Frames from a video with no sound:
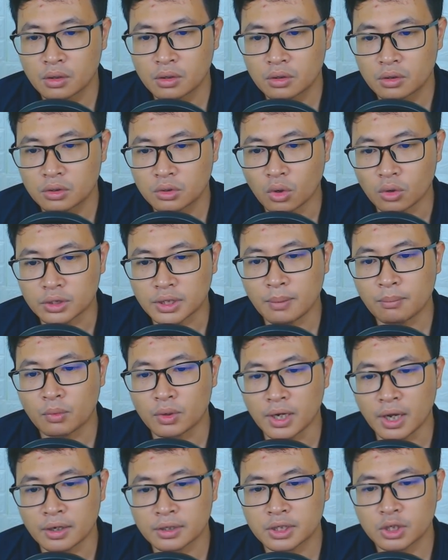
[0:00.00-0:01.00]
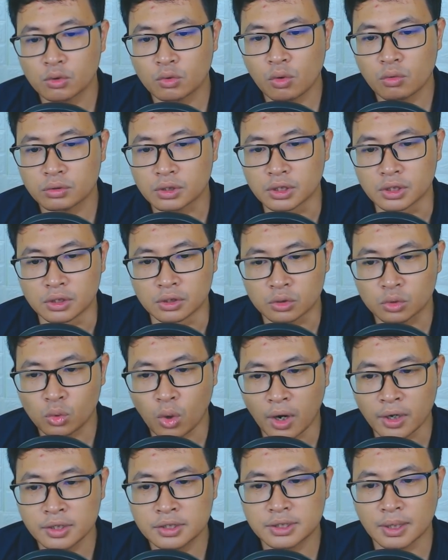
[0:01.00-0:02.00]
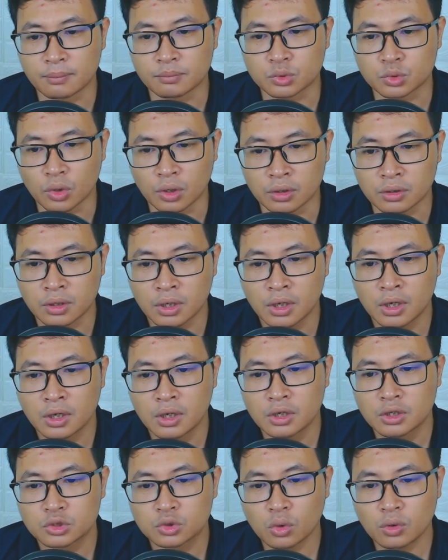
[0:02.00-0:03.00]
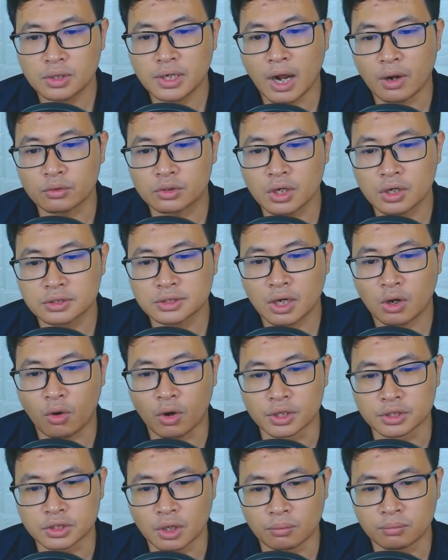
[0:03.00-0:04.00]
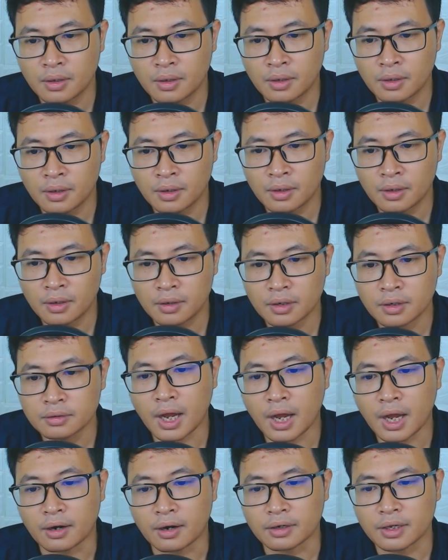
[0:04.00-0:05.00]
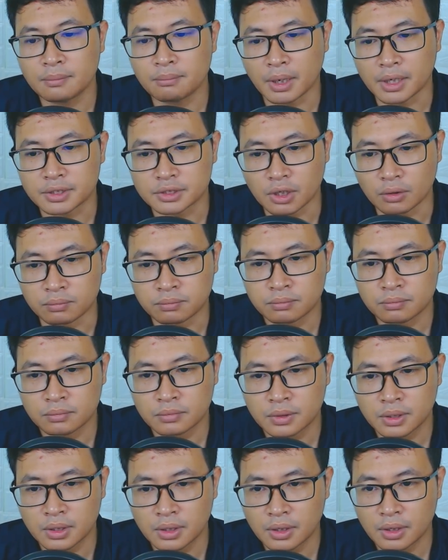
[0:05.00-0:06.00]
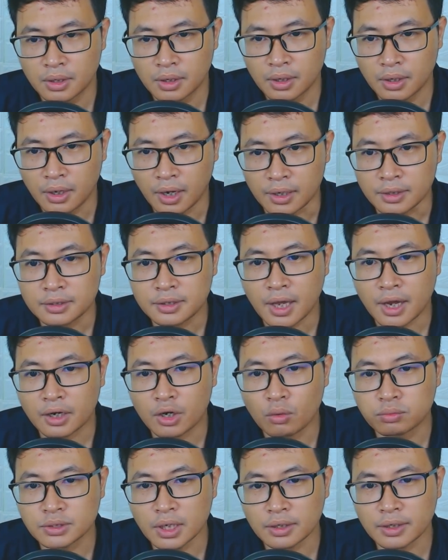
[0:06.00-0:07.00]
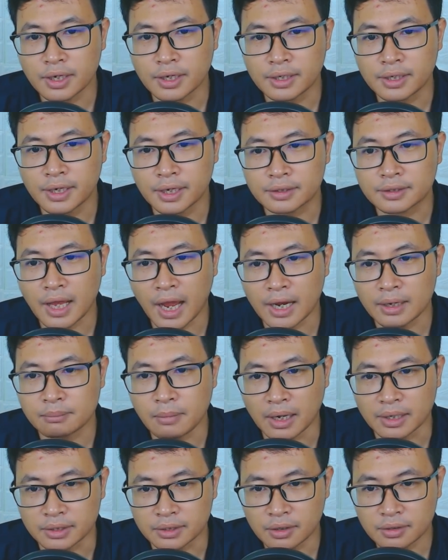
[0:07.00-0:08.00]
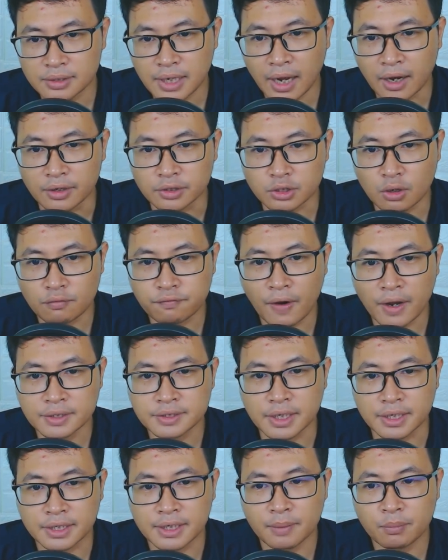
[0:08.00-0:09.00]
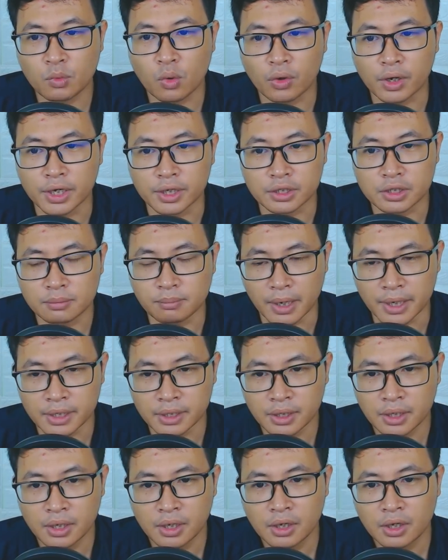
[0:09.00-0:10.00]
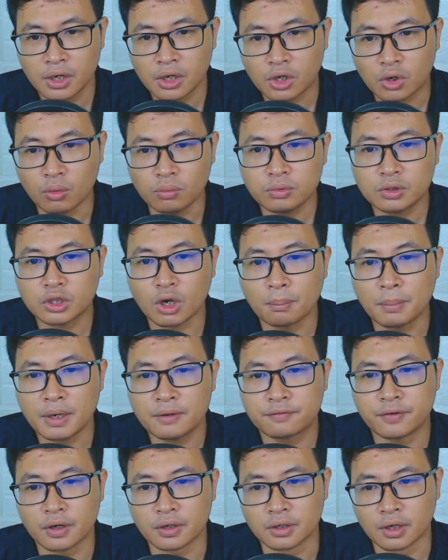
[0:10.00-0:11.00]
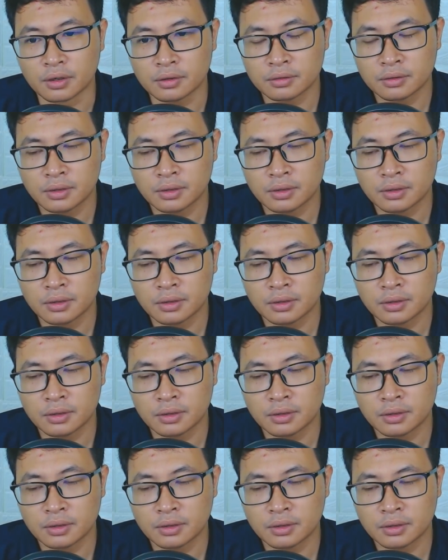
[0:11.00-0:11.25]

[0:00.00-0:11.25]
Nội tâm của lăng tiêu công tử thoáng trầm xuống Rút đạo thương ra khỏi sông Đứng thẳng lên mặt sông Hắn ta không xác định hiện tại bản thân đang ở trong phá diệt kiếp của kỳ thứ mấy Cũng không biết phương hướng